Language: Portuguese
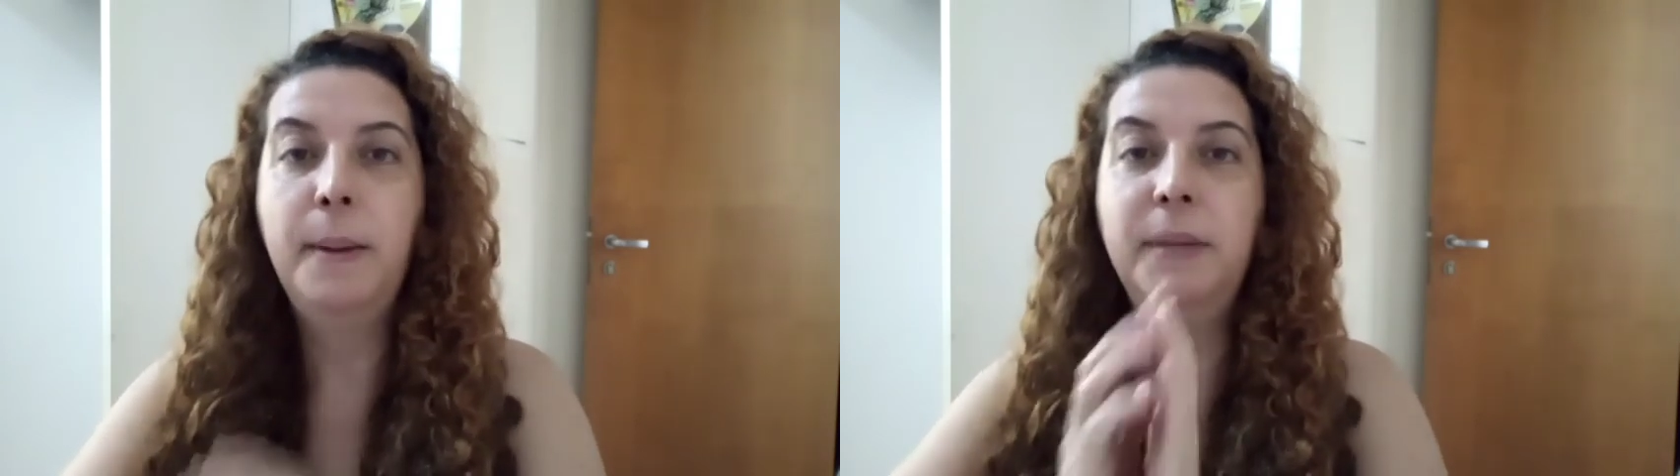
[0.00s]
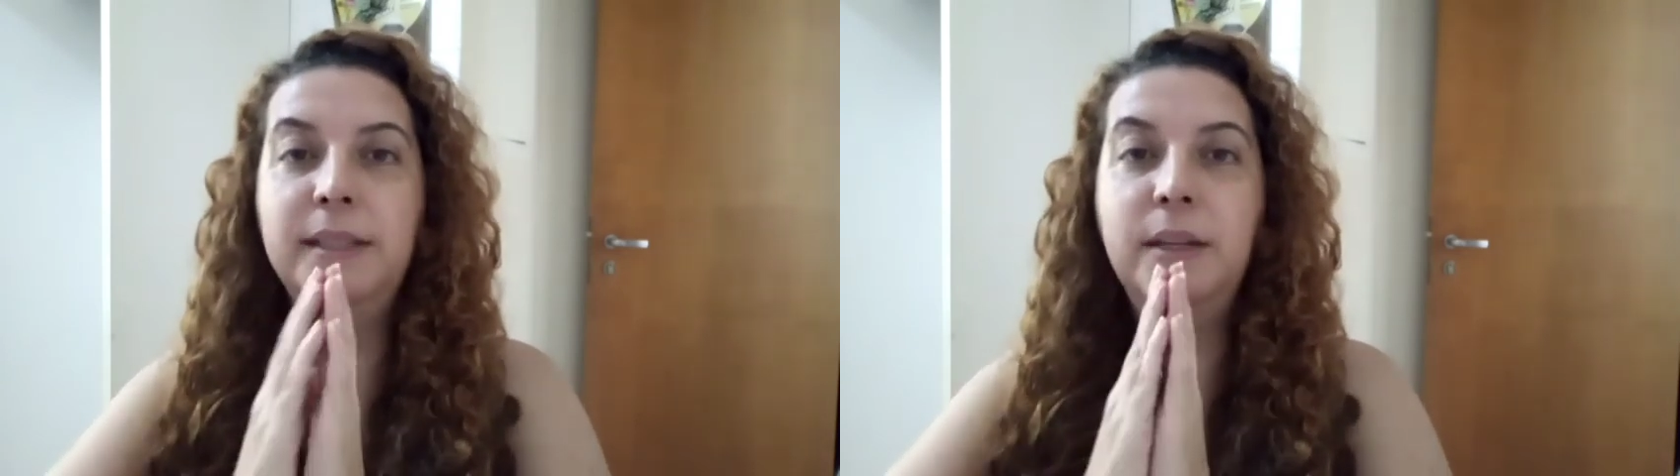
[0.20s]

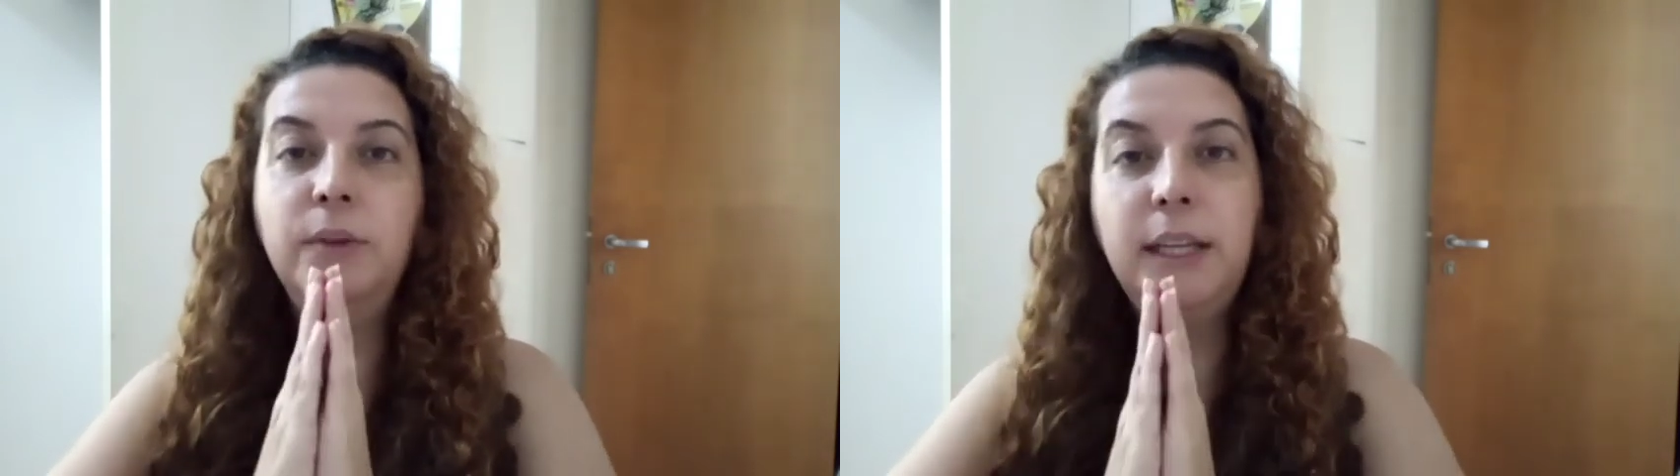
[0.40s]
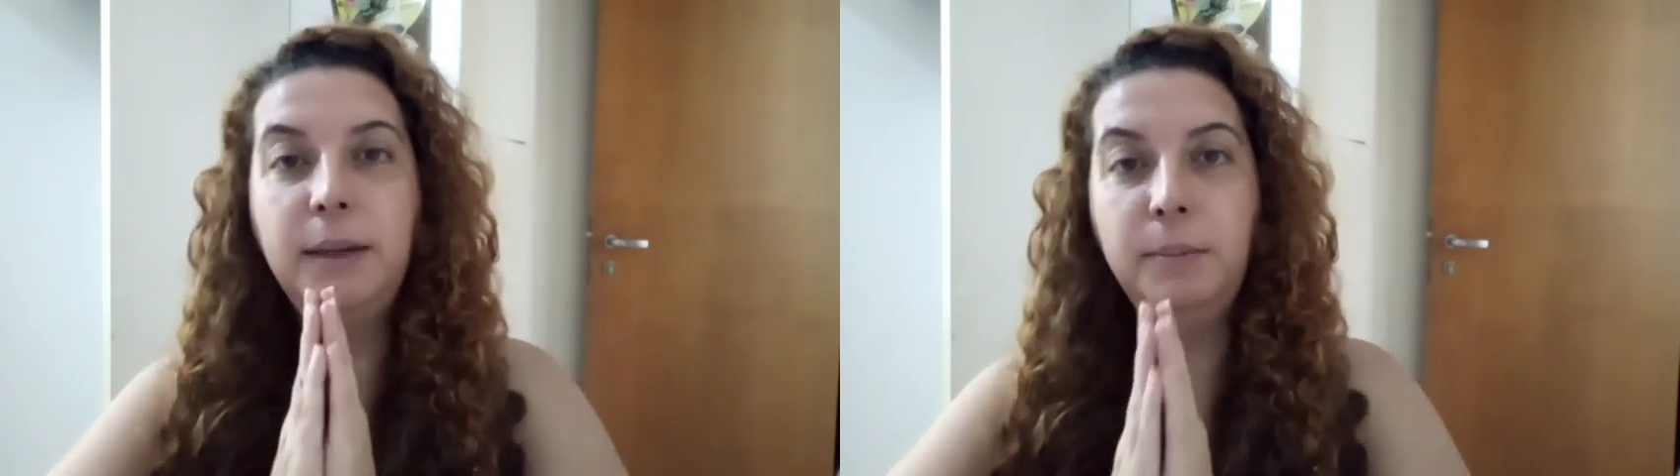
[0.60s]
Mas não
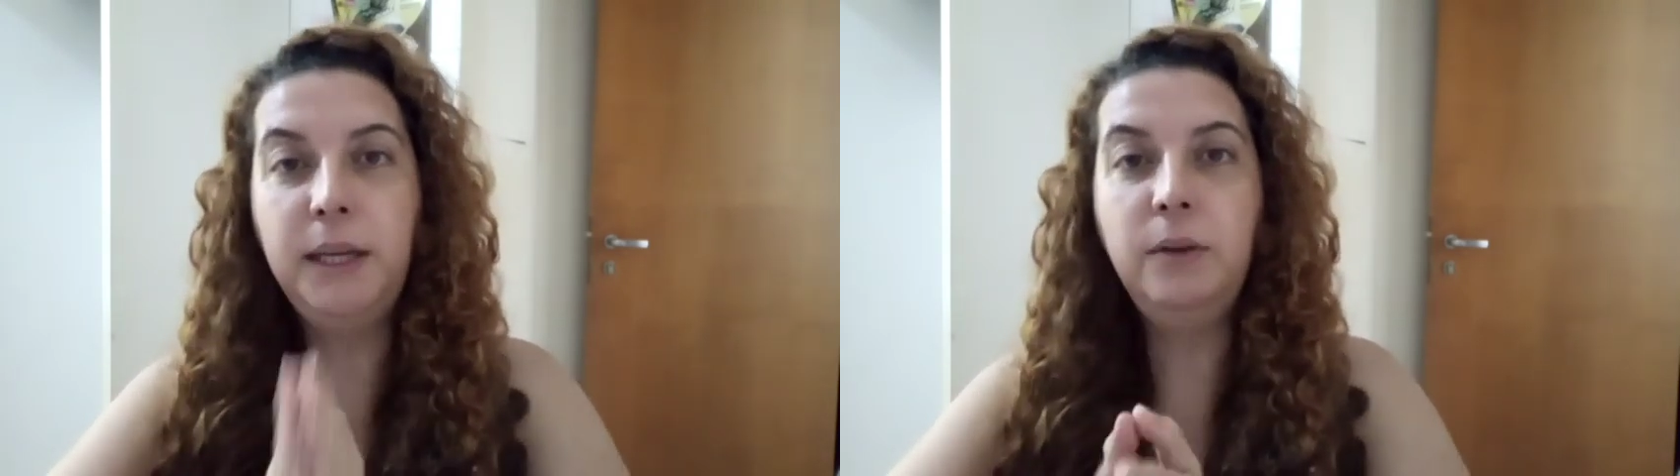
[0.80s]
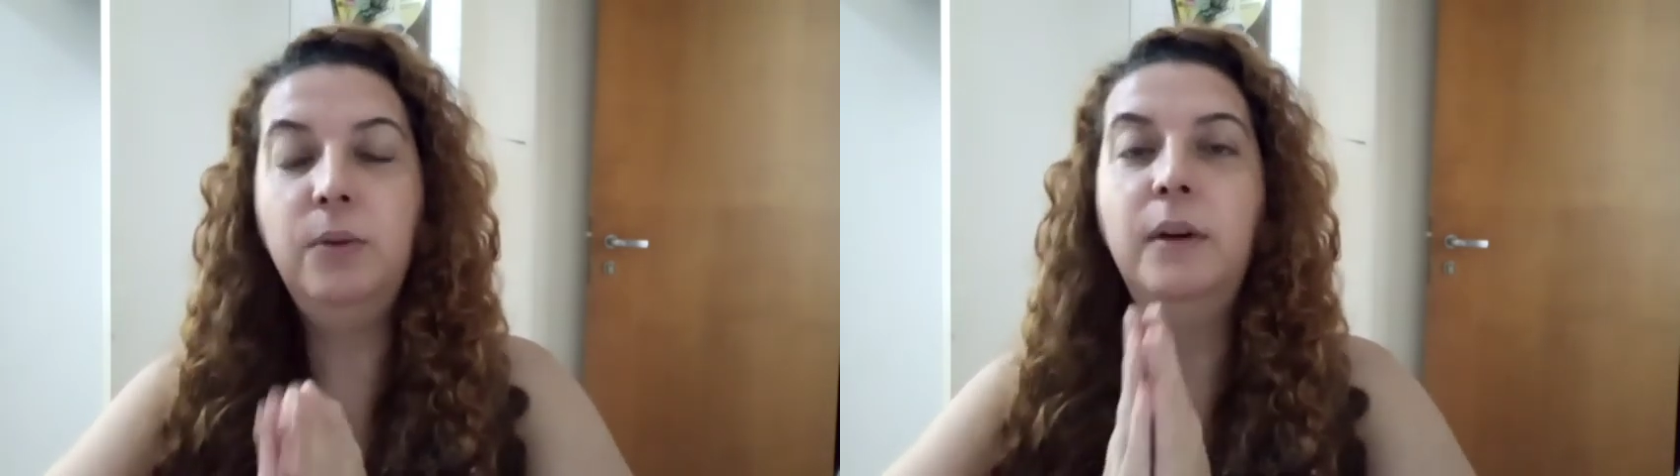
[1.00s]
tenha
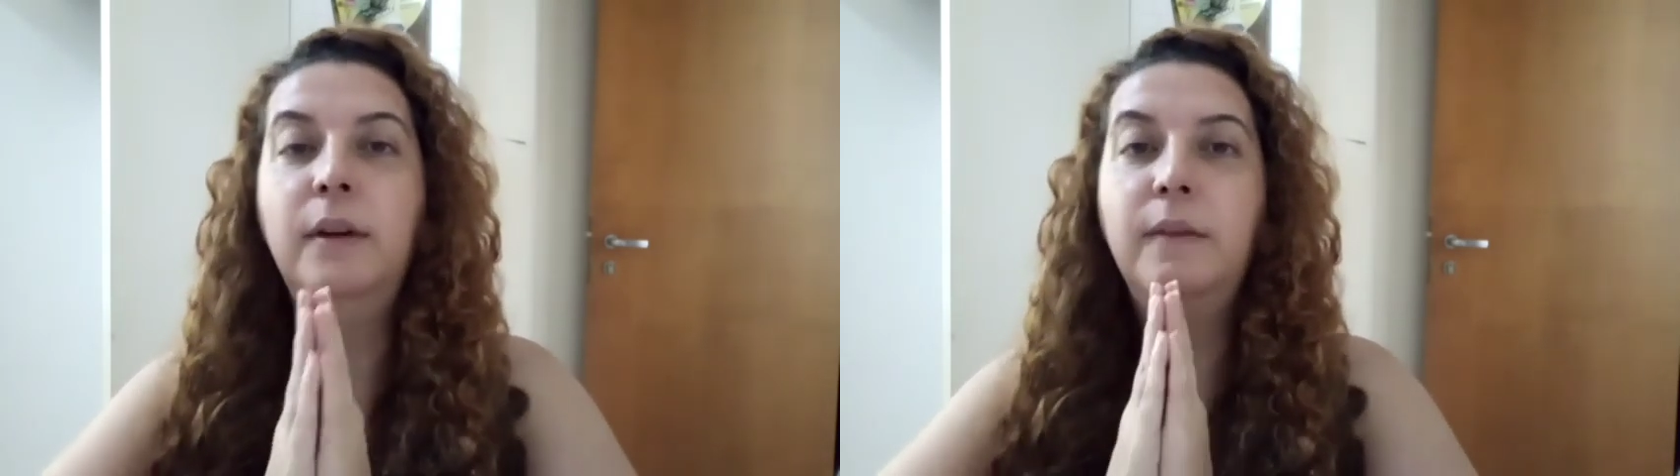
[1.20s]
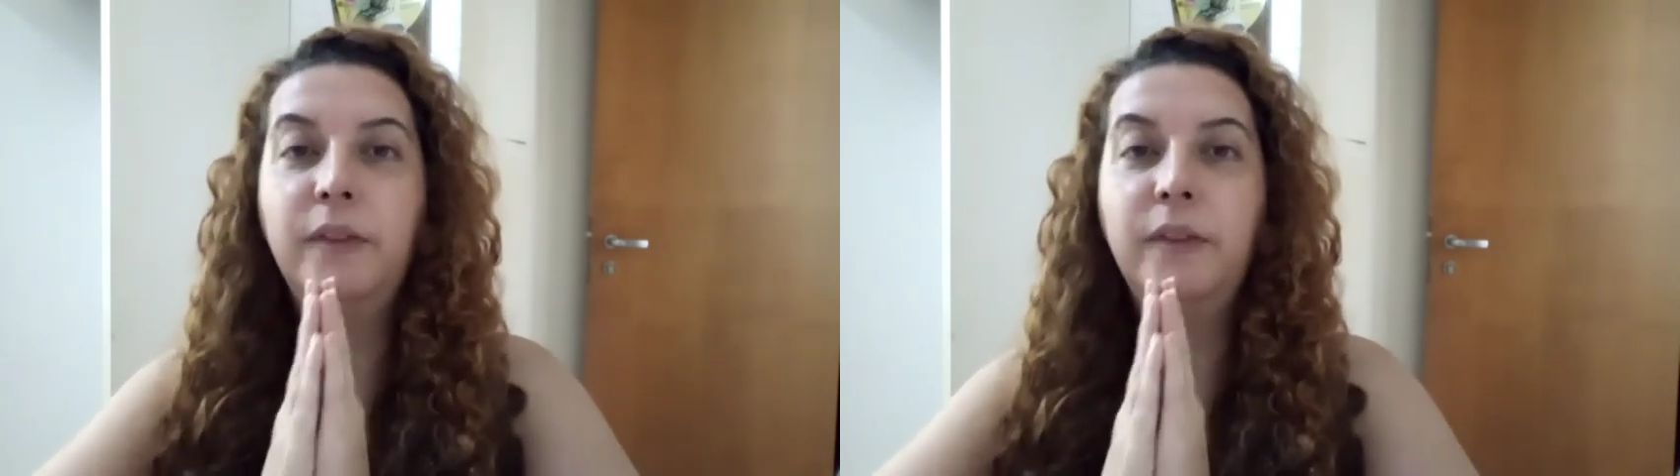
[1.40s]
medo